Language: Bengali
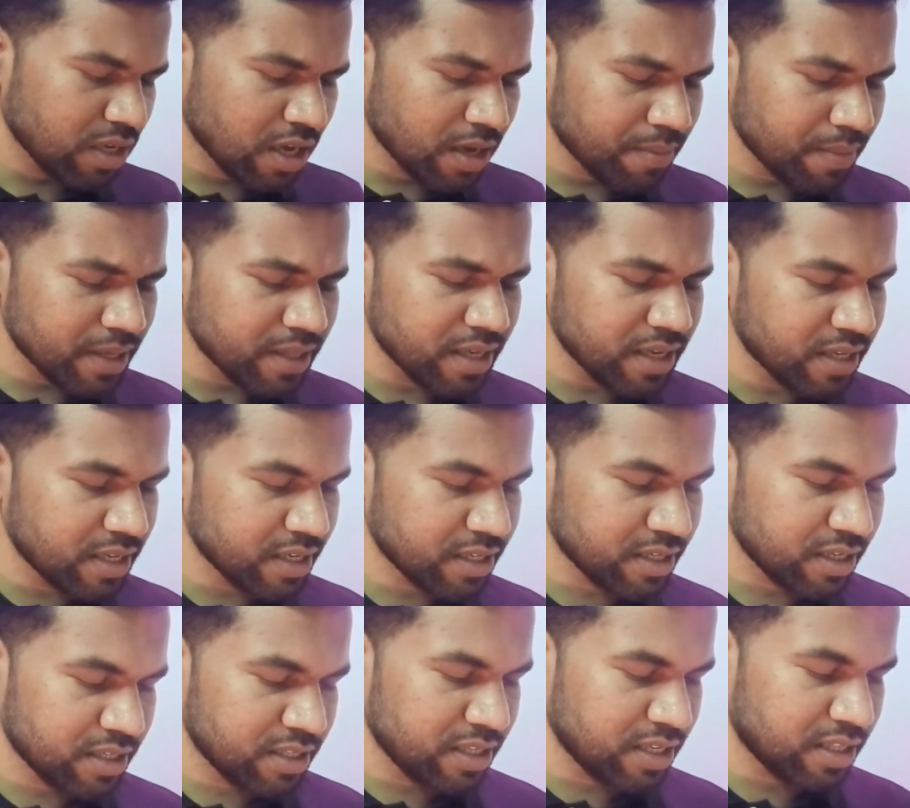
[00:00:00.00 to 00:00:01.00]
আমাদের
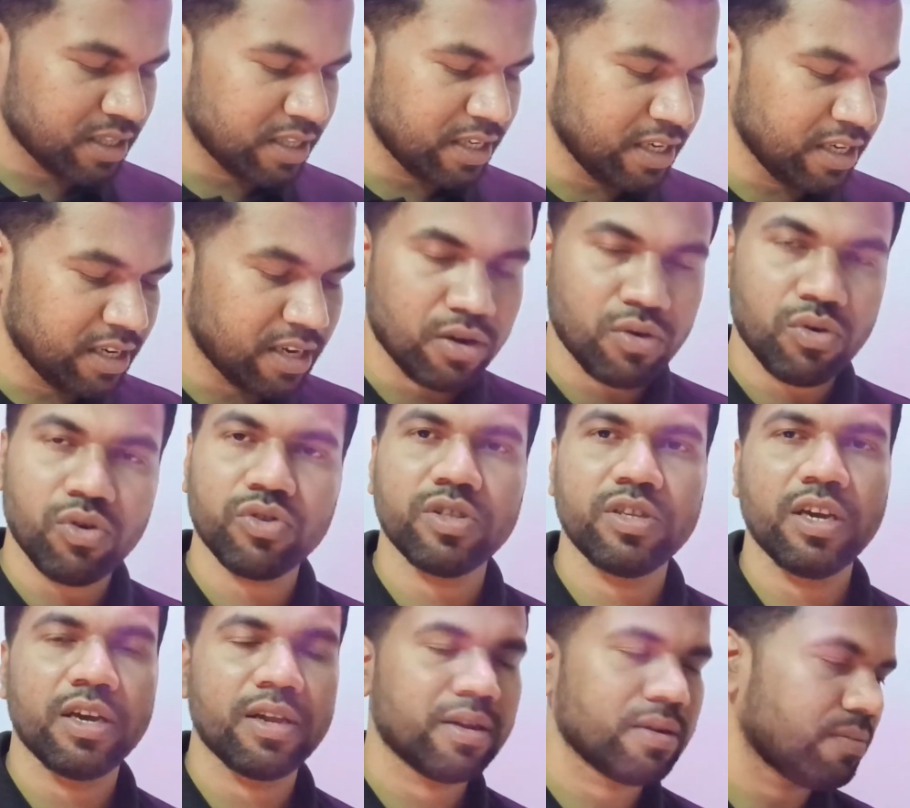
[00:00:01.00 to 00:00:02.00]
দেশে যে তিনটা
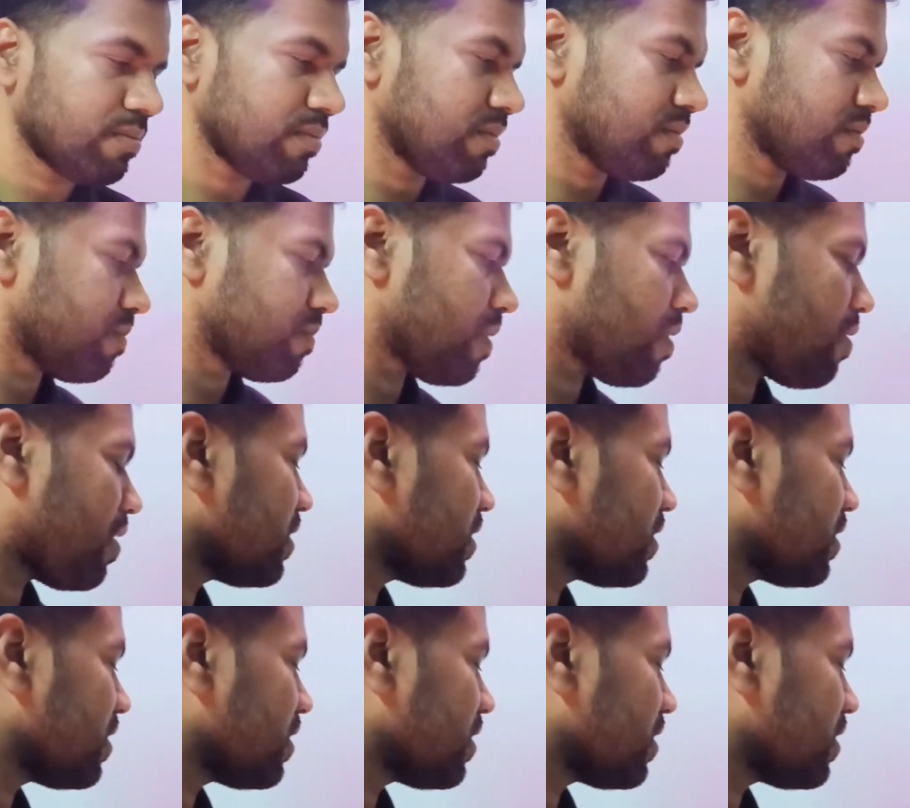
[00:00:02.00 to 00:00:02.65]
খতিয়ান পাওয়া